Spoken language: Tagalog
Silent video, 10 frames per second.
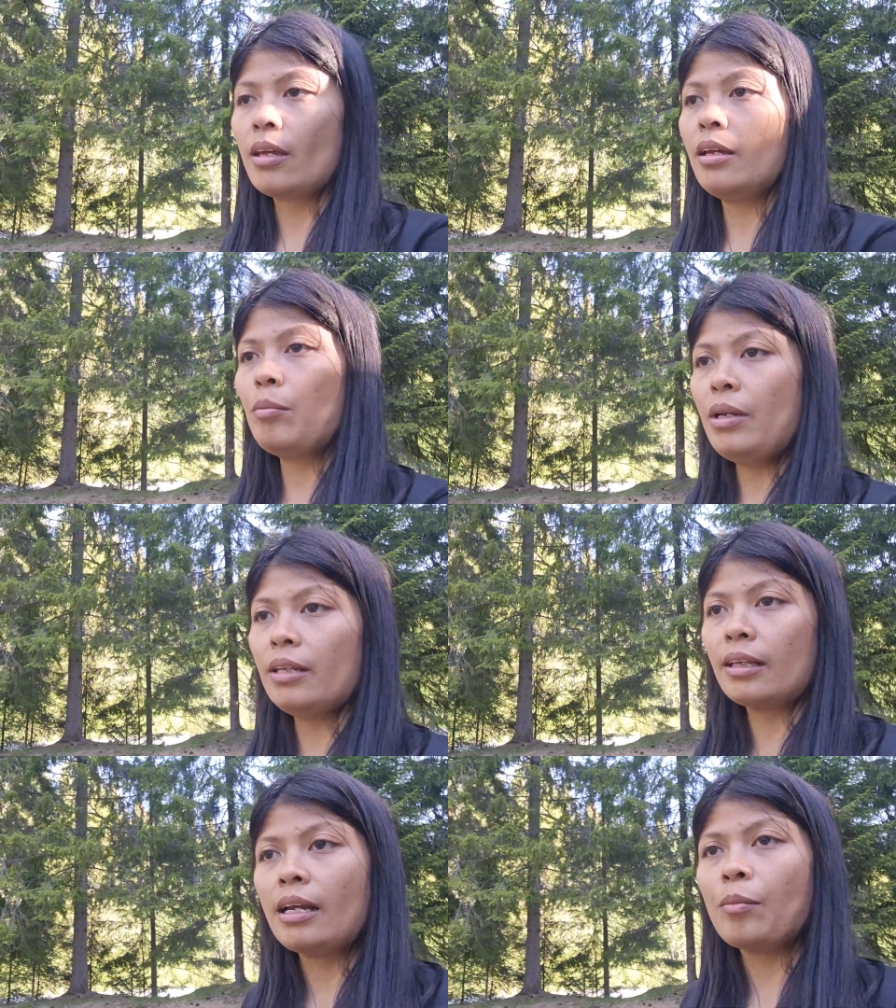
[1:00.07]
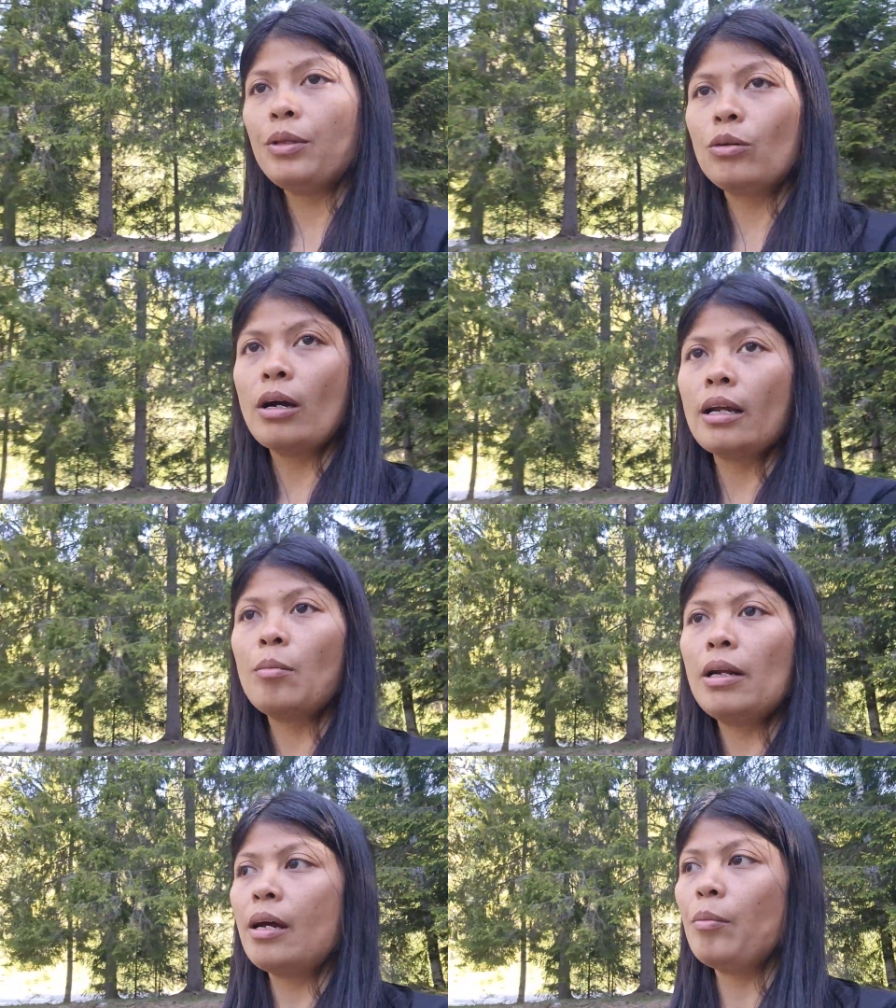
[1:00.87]
Ibininta namin yung
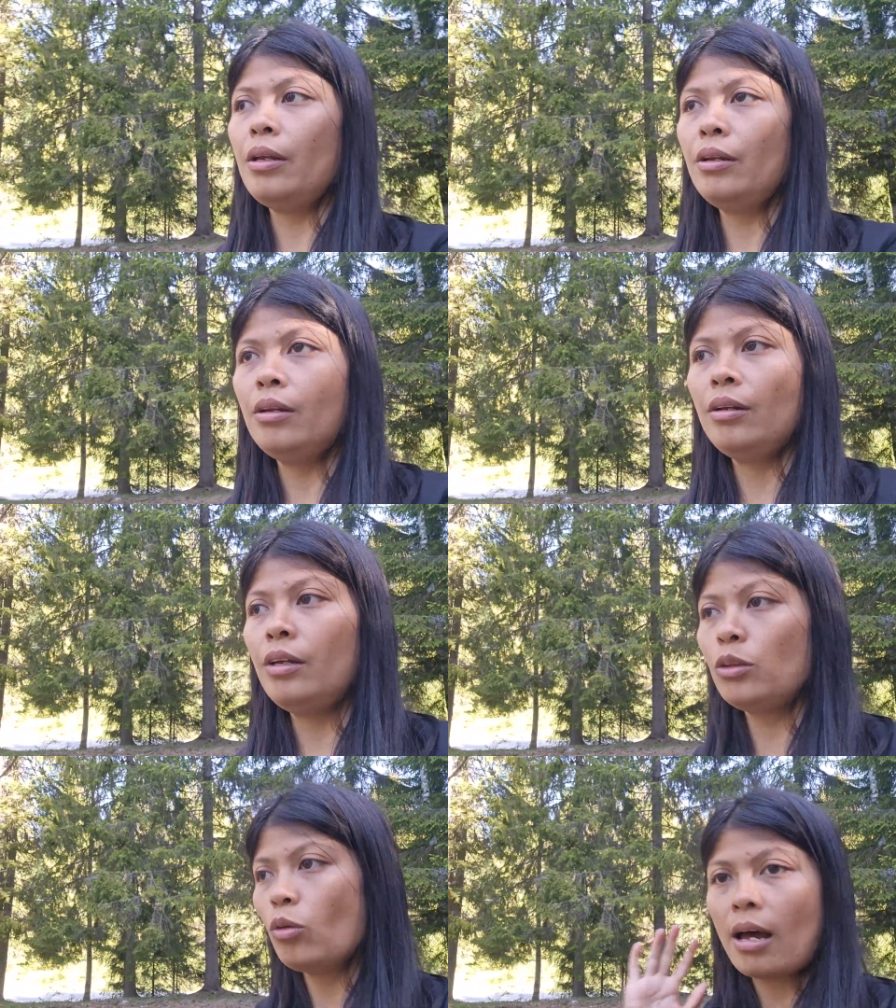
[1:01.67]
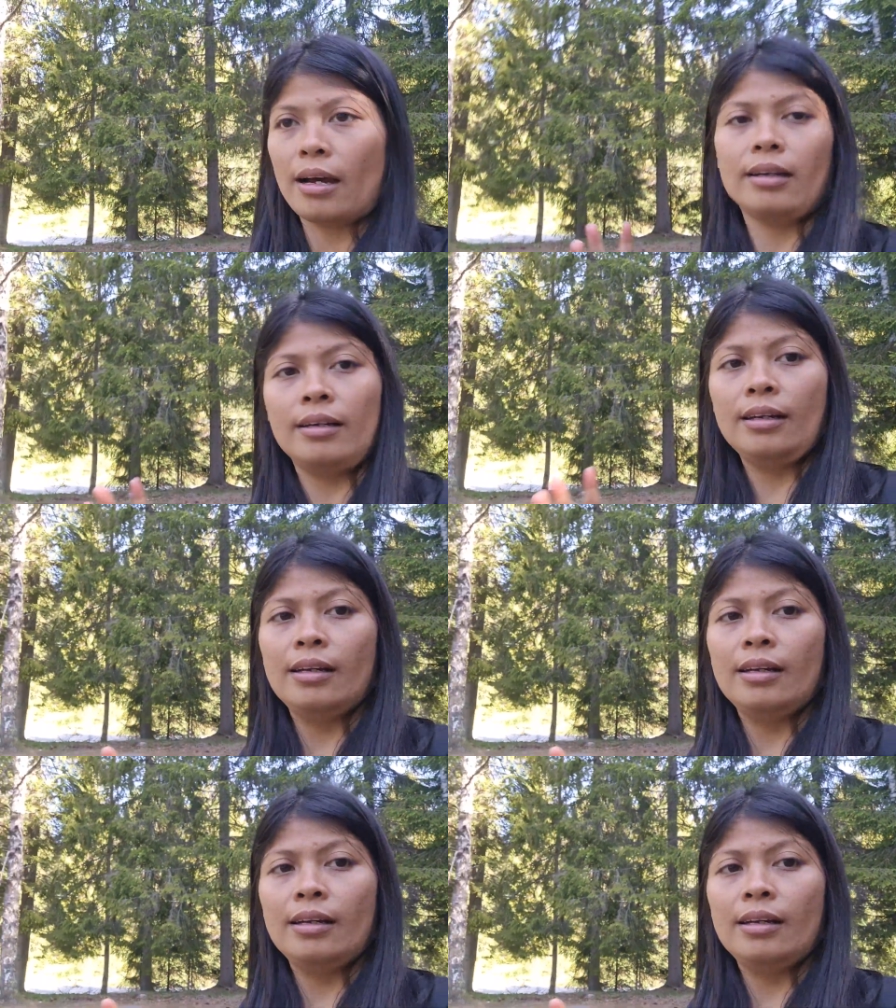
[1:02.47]
karaban namin nito lang